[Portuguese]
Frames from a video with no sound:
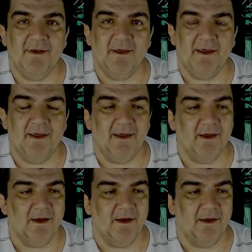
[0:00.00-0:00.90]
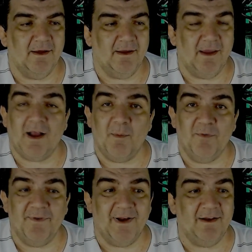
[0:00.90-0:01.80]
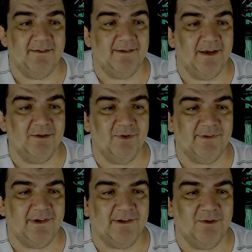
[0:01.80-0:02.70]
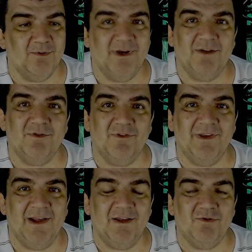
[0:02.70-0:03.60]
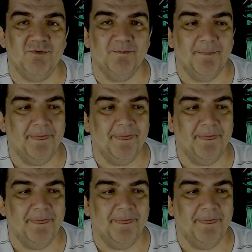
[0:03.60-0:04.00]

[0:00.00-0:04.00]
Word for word: é, que acabou finalizando, acertando o canto direito